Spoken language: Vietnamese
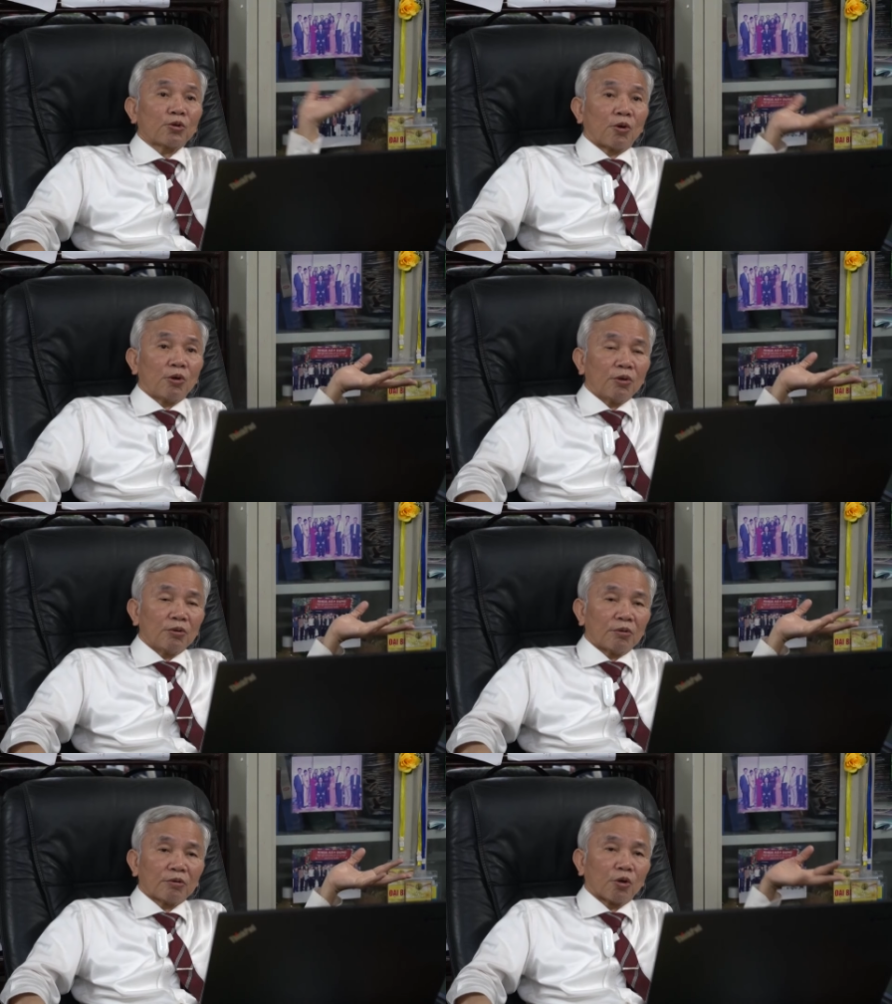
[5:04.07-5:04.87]
số
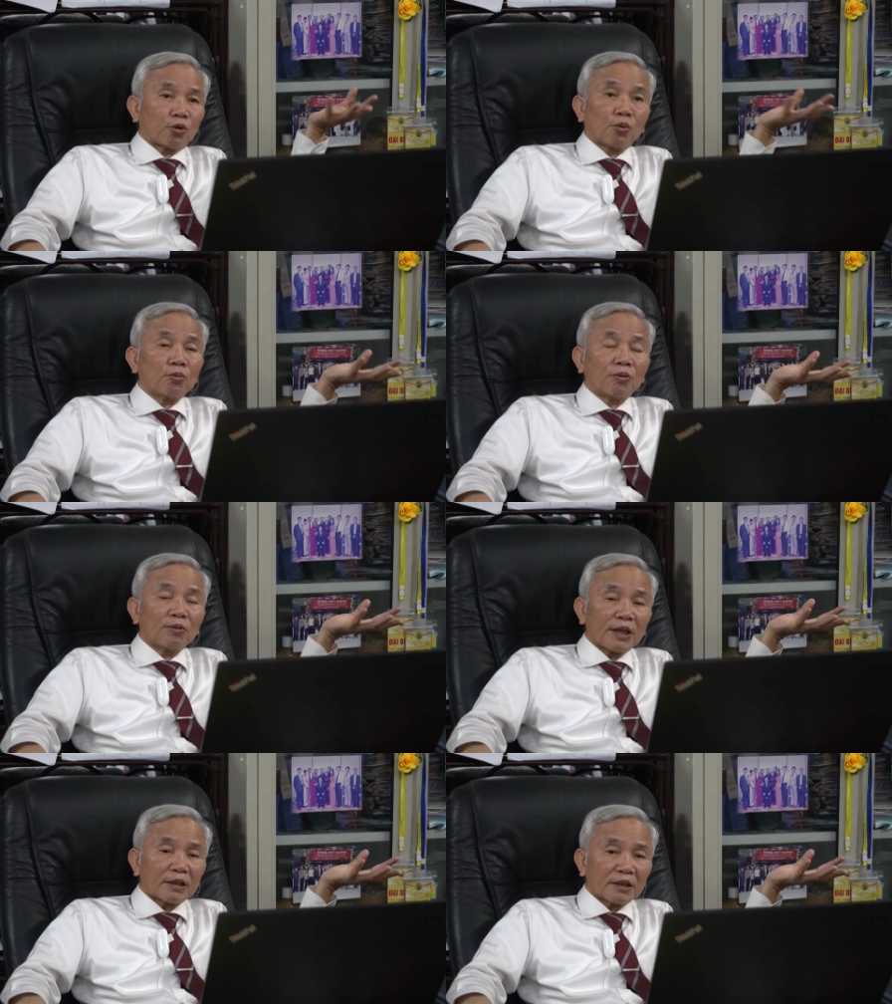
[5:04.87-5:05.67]
nổ tung không
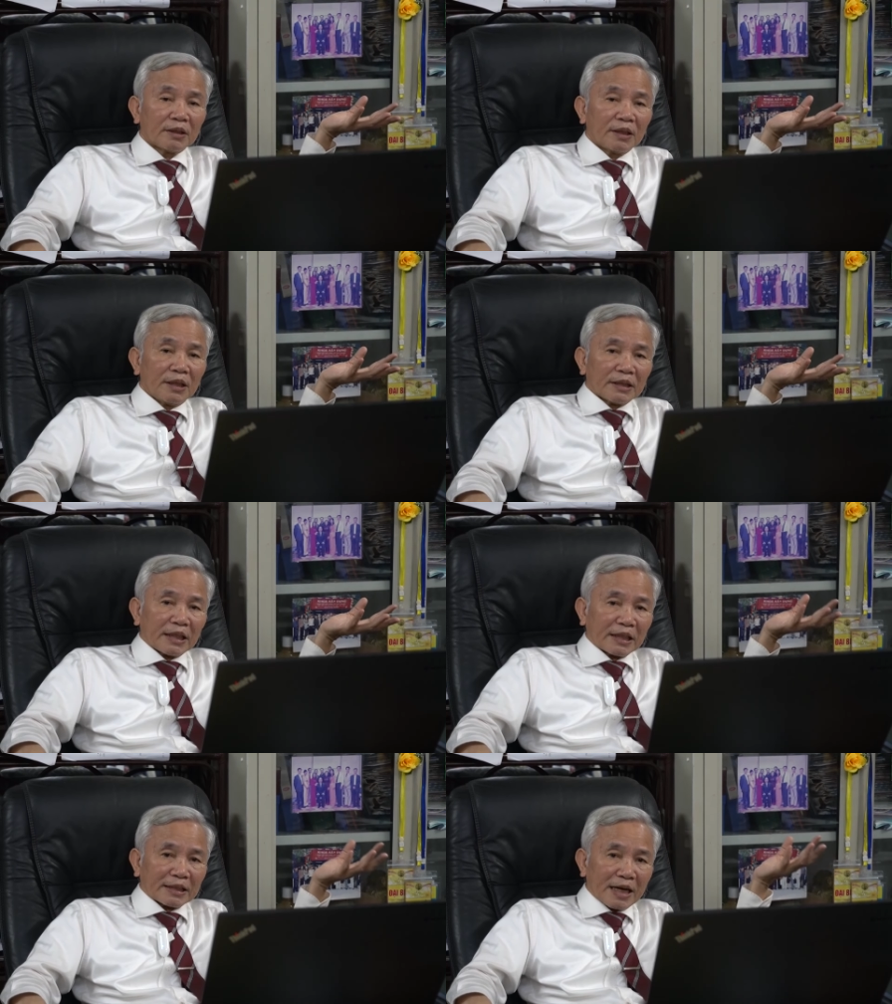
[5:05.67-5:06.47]
hết
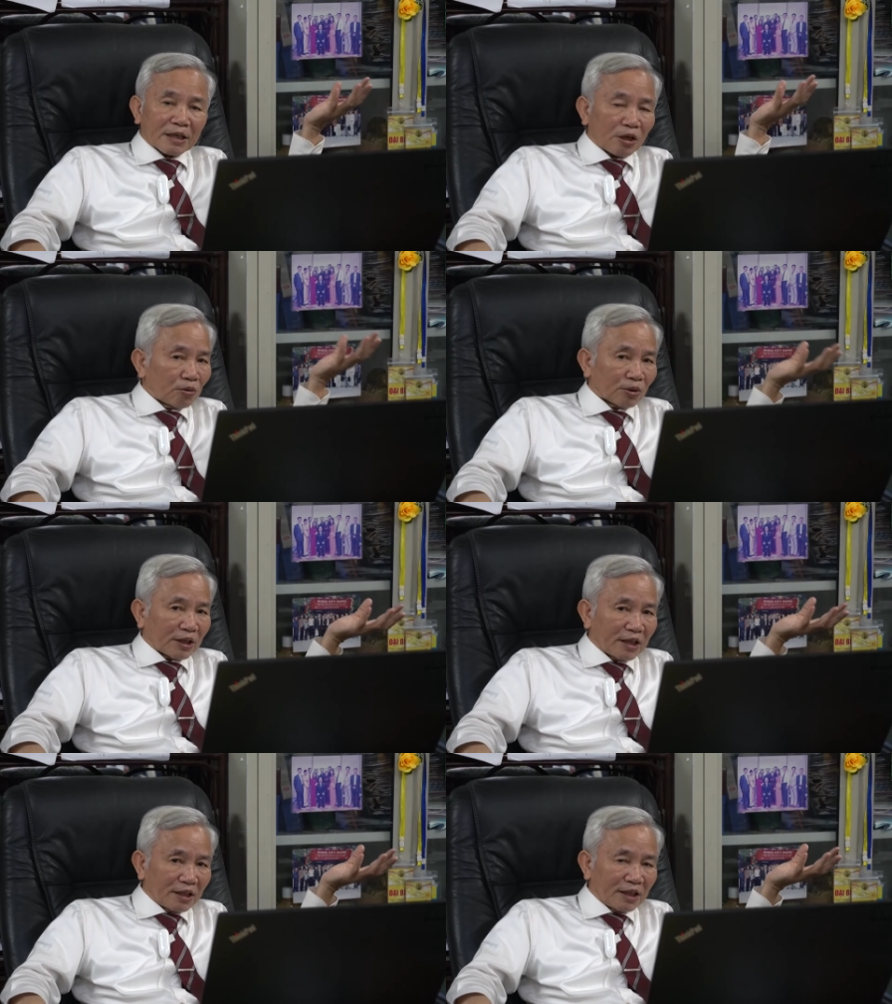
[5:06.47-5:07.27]
thì người ta không còn
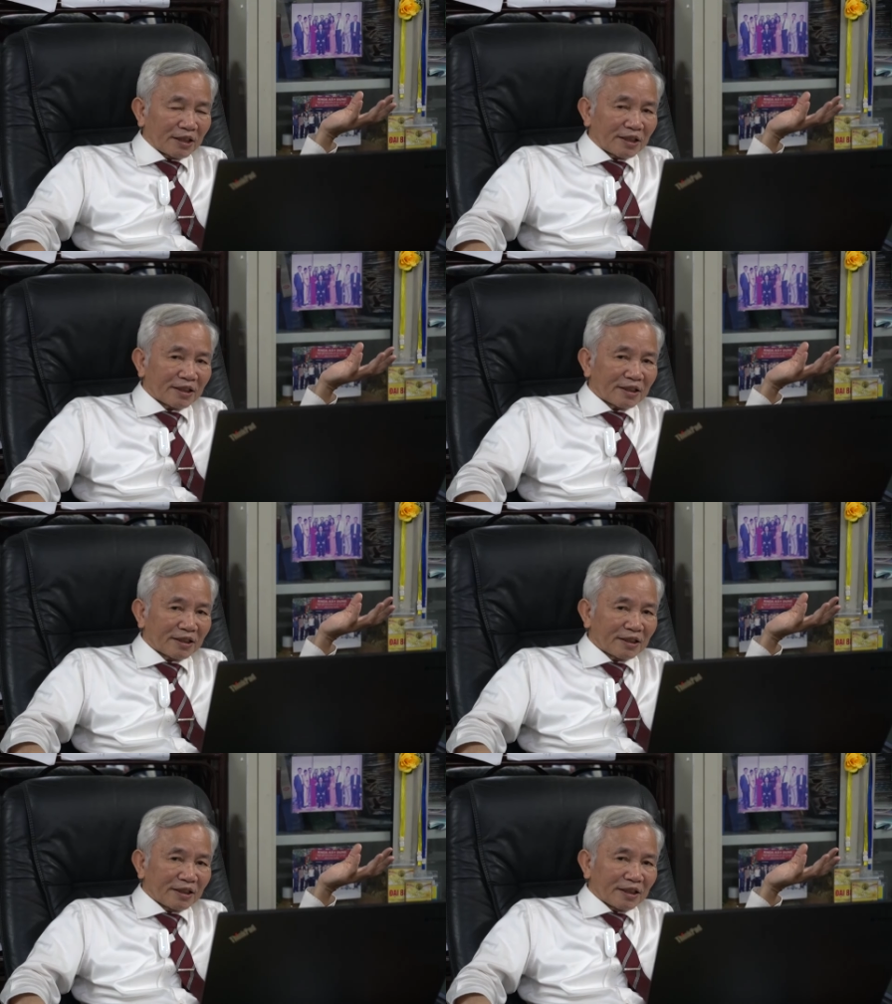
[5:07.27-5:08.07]
thân nữa
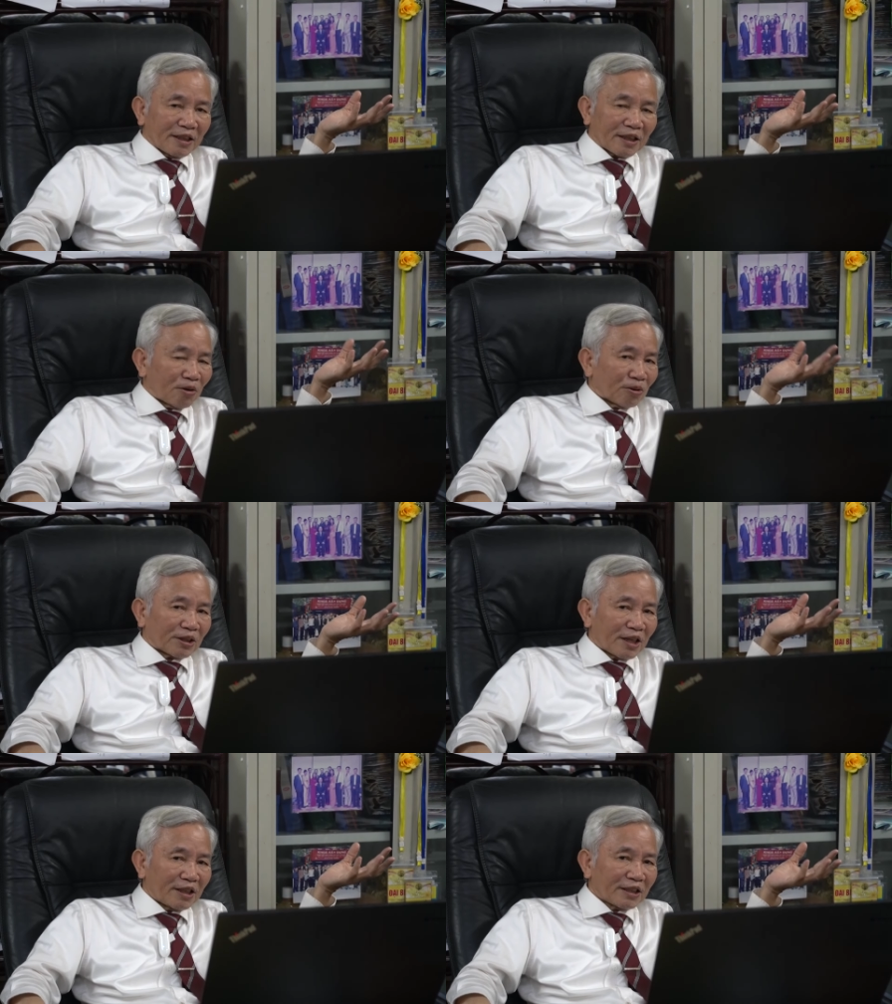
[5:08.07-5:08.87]
không còn
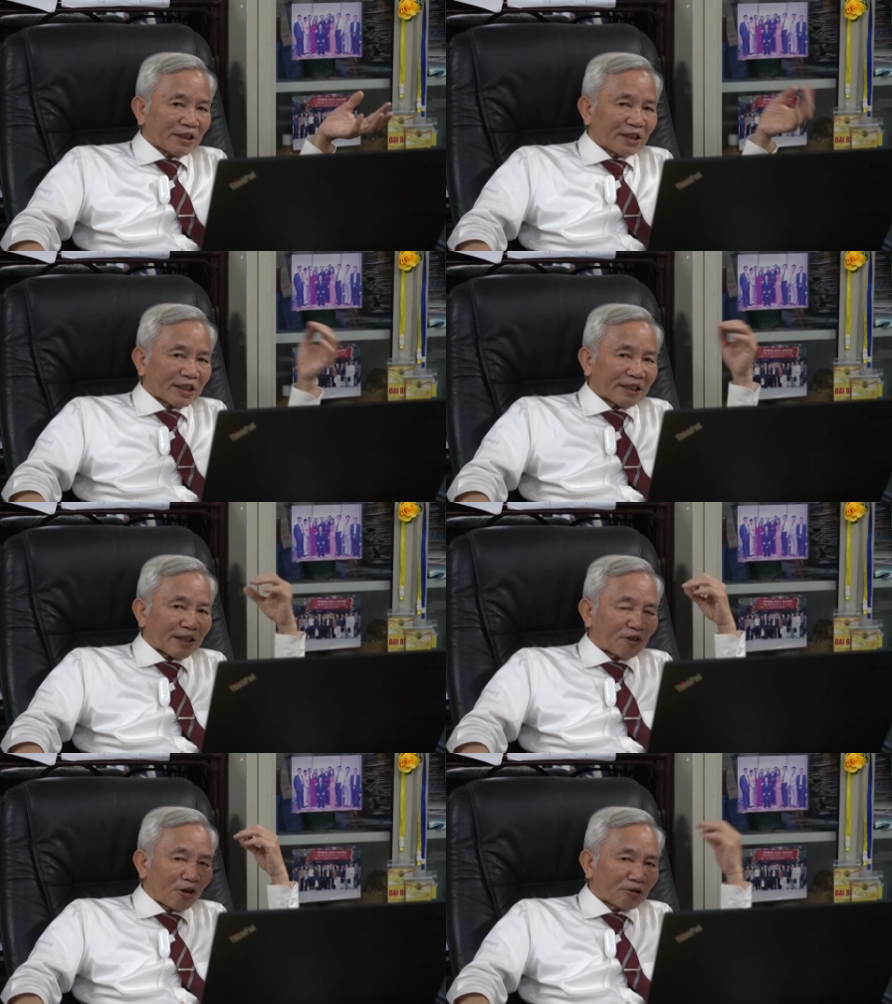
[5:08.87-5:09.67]
thân nữa cho nên người ta
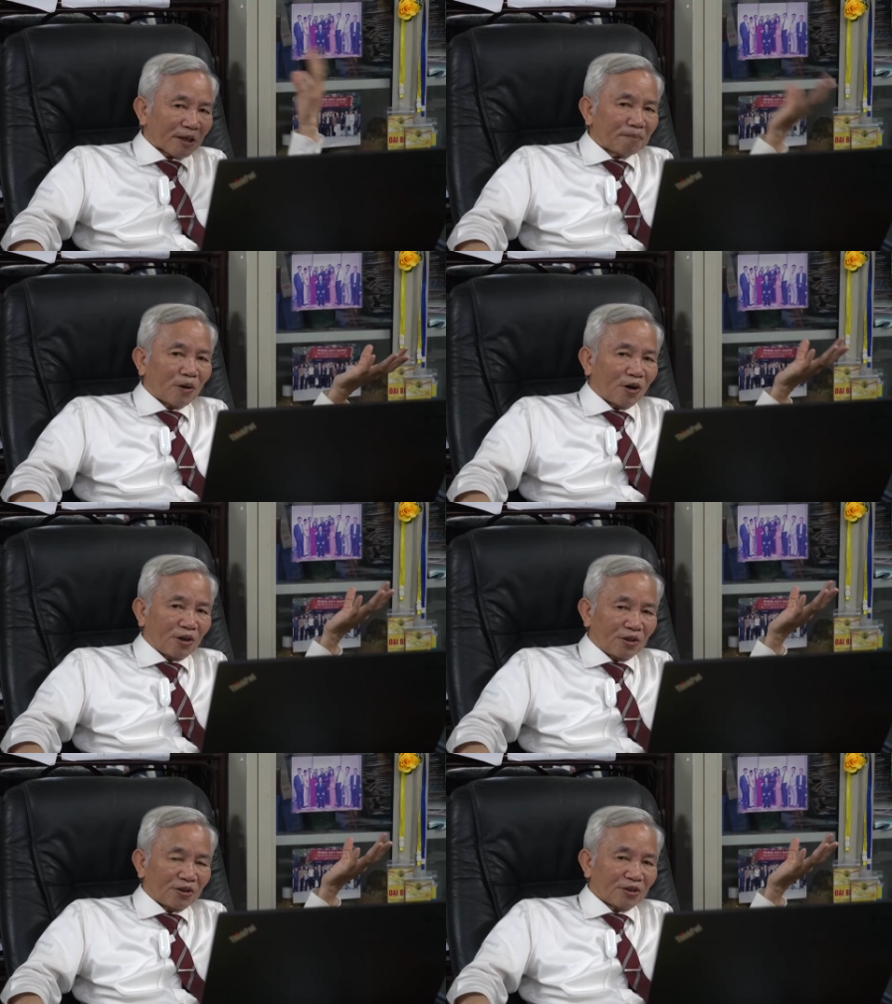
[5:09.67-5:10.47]
không chấp mộ
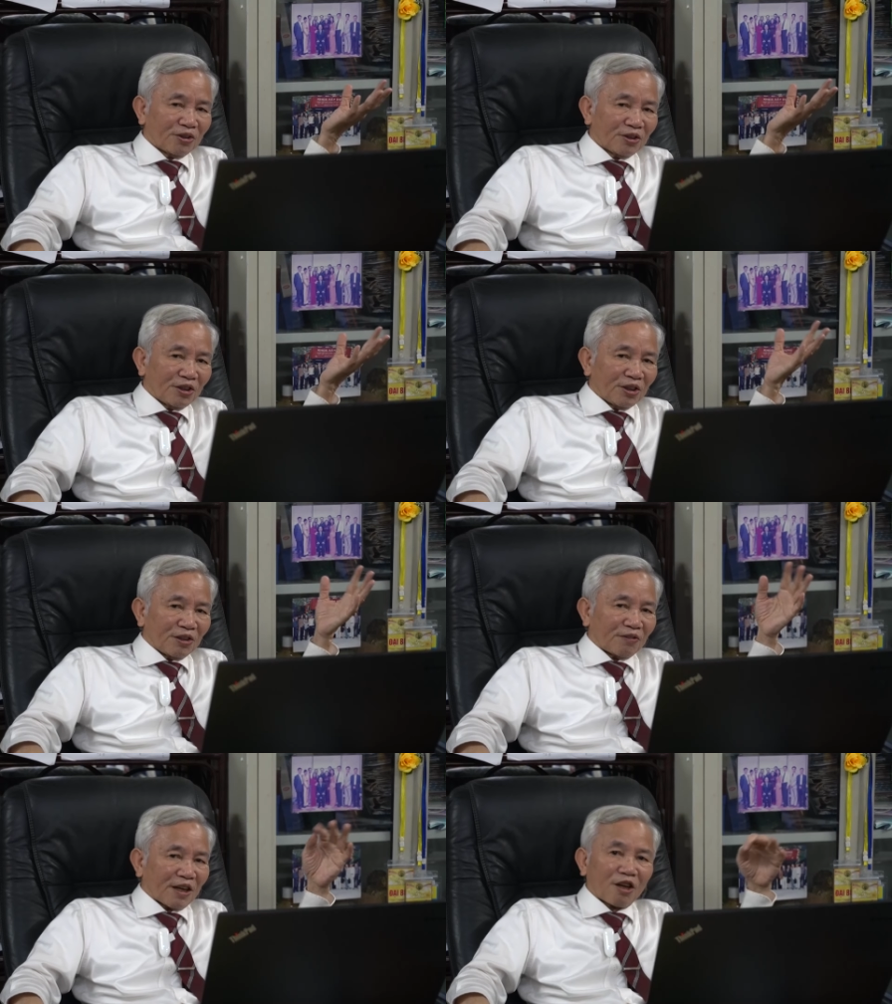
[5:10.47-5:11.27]

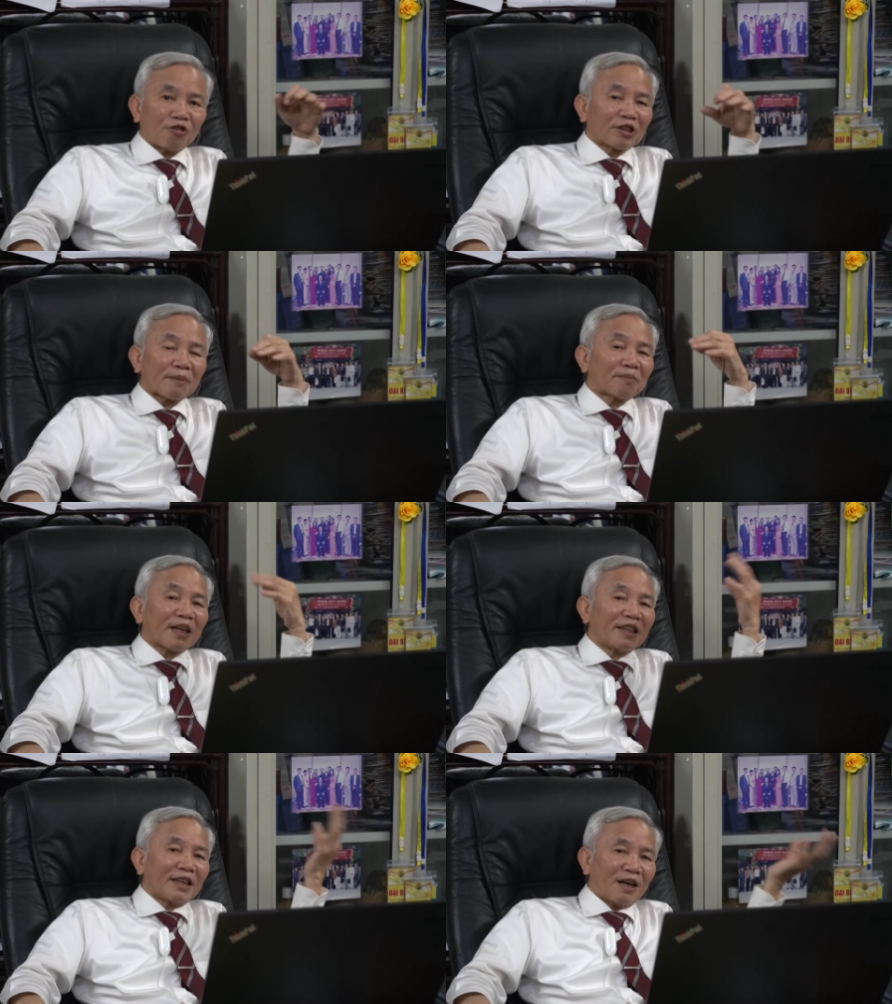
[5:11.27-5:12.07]
và không chấp
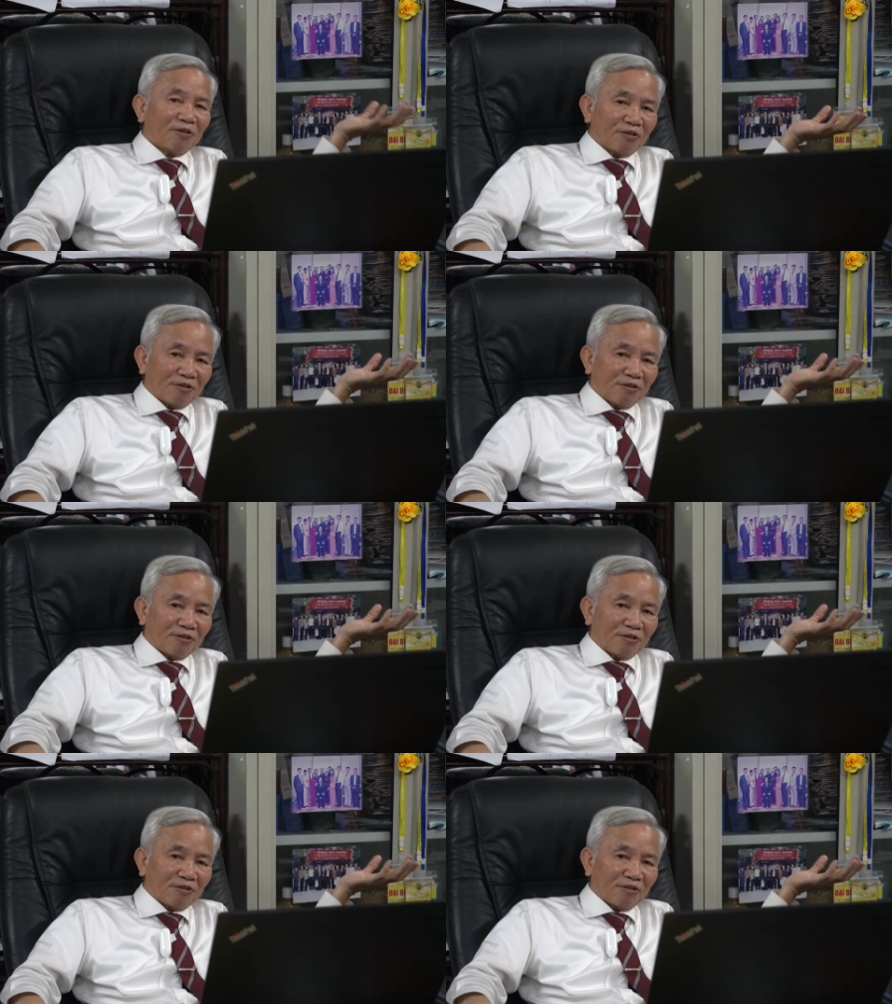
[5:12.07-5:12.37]
thân nữa đâu